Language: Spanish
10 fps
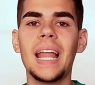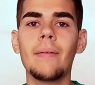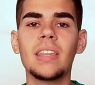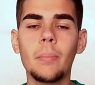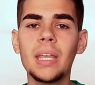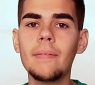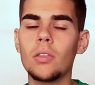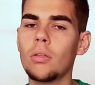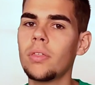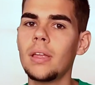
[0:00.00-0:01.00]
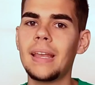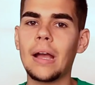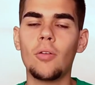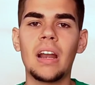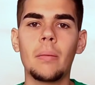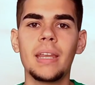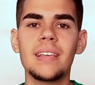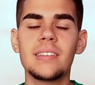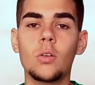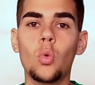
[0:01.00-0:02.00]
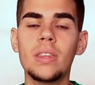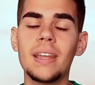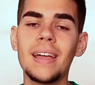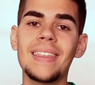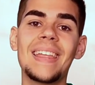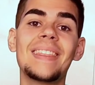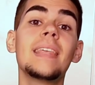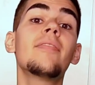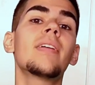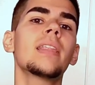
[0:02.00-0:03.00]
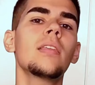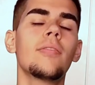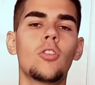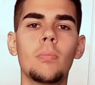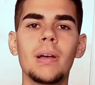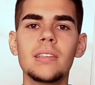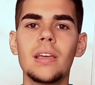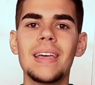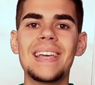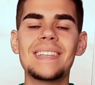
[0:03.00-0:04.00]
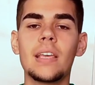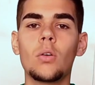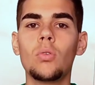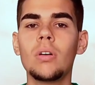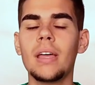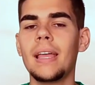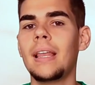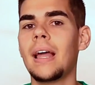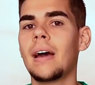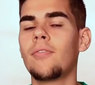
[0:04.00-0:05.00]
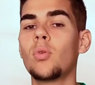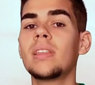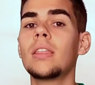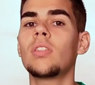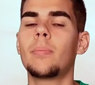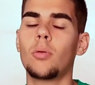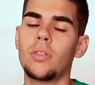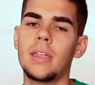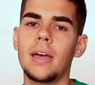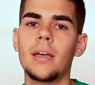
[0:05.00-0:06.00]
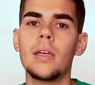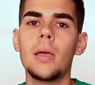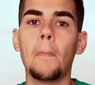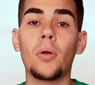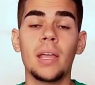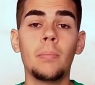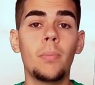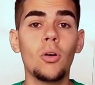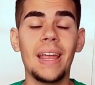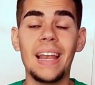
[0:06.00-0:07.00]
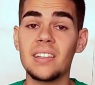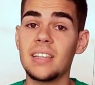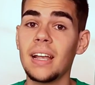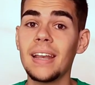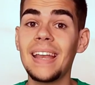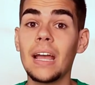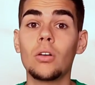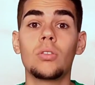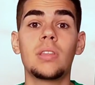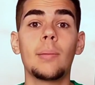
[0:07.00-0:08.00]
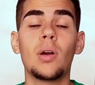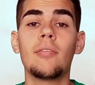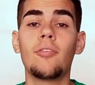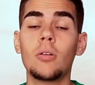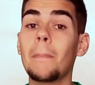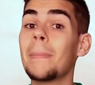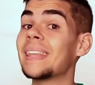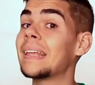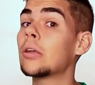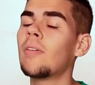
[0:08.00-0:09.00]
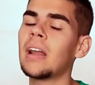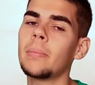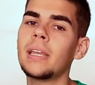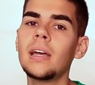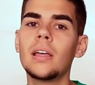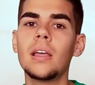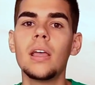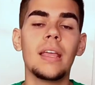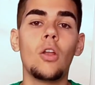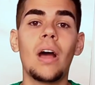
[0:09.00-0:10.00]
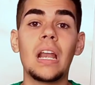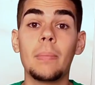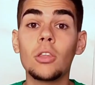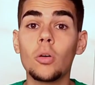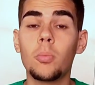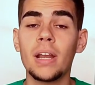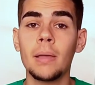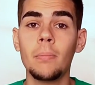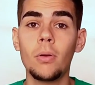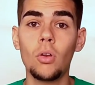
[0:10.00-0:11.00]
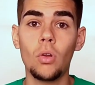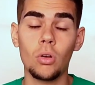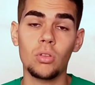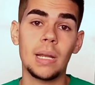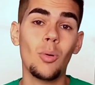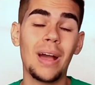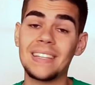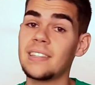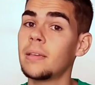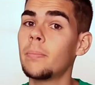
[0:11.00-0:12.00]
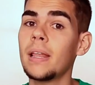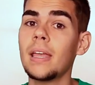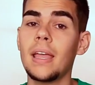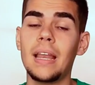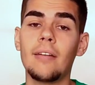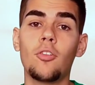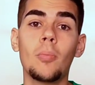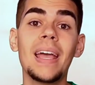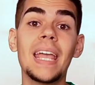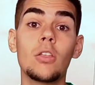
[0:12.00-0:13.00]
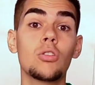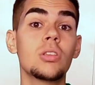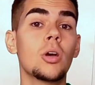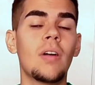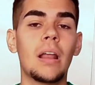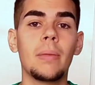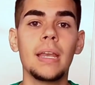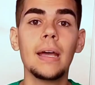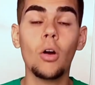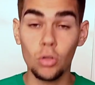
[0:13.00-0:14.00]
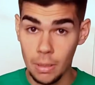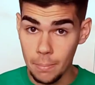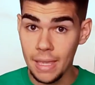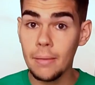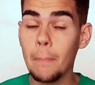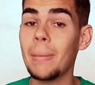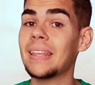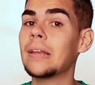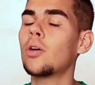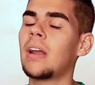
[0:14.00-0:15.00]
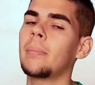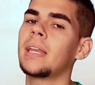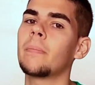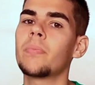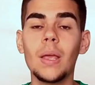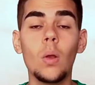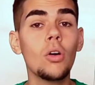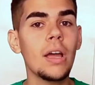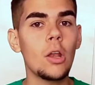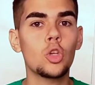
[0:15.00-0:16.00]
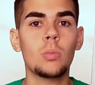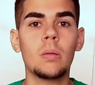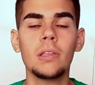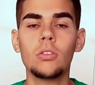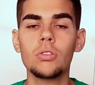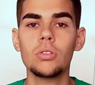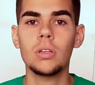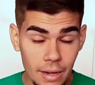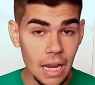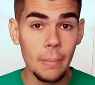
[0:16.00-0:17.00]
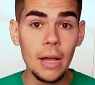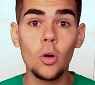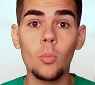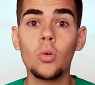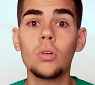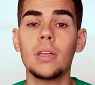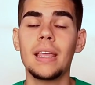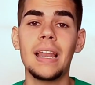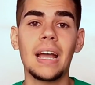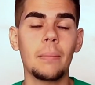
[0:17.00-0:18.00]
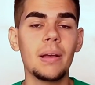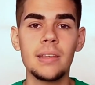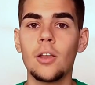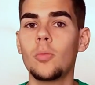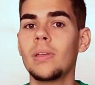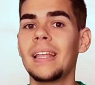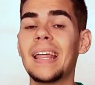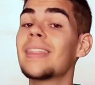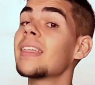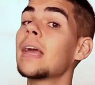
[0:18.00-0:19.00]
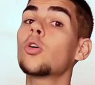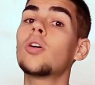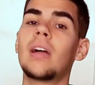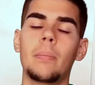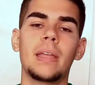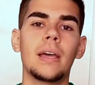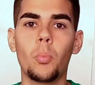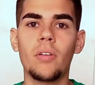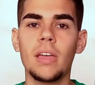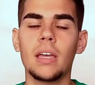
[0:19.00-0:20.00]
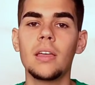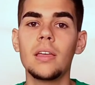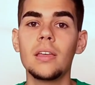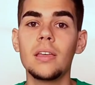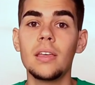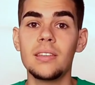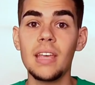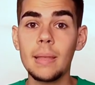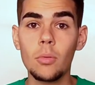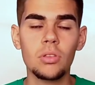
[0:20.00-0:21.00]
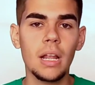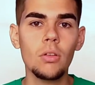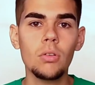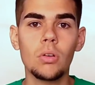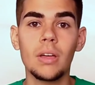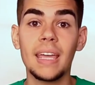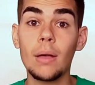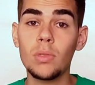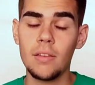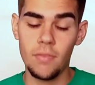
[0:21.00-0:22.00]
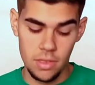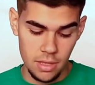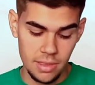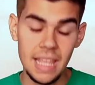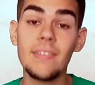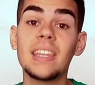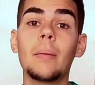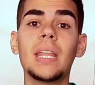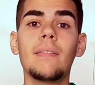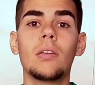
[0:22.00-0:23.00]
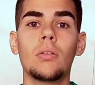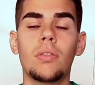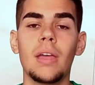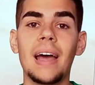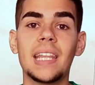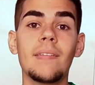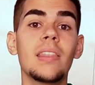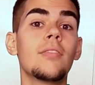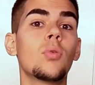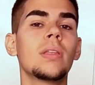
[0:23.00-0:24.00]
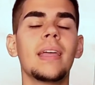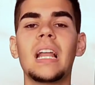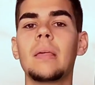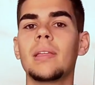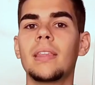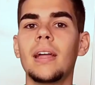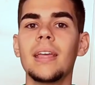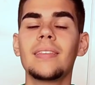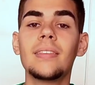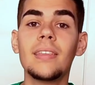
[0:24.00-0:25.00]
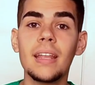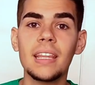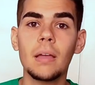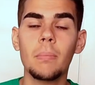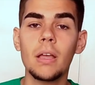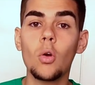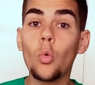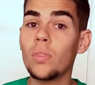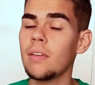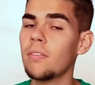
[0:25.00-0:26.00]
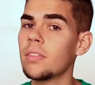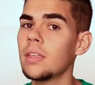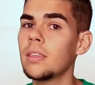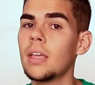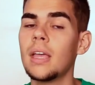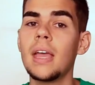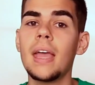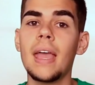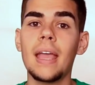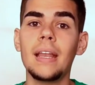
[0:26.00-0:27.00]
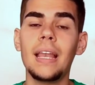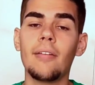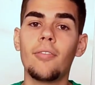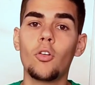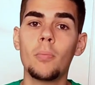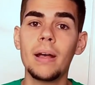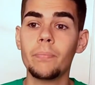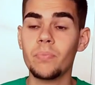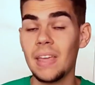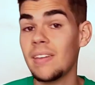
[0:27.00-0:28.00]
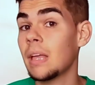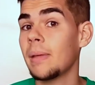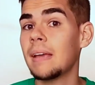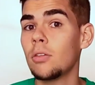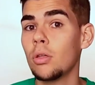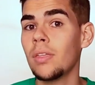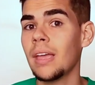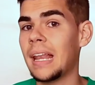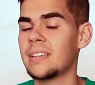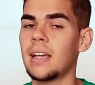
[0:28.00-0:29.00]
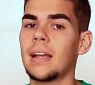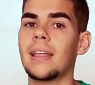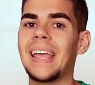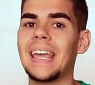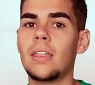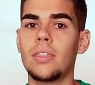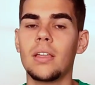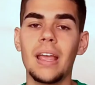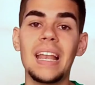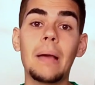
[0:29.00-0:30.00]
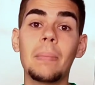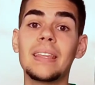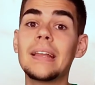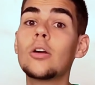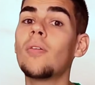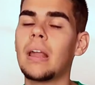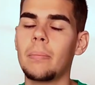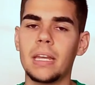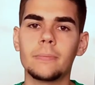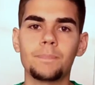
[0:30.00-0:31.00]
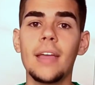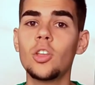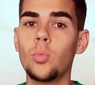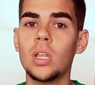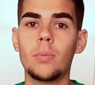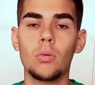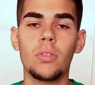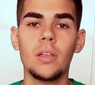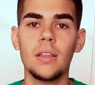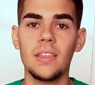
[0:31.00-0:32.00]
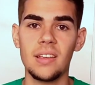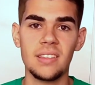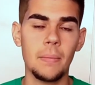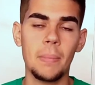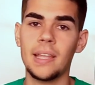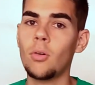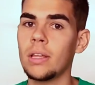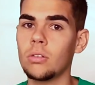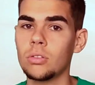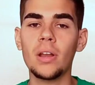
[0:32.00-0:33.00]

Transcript: La vitamina B12, la cobalamina, se encuentra en diferentes formas según eh, la fuente donde proceda. Por ejemplo, en la sangre la encontramos en forma metilcobalamina y en los alimentos, por ejemplo, lo encontramos casi siempre en la forma hidroxicobalamina o también metilcobalamina. Y luego en los suplementos, la más común y la que más se recomienda es la cianocobalamina. Pues bien, se ha demostrado que un déficit de vitamina B12 a través de fuentes alimentarias tiene también un déficit en la forma de vitamina B12 en la sangre, es decir, en la metilcobalamina. Esto puede producir desastres metabólicos.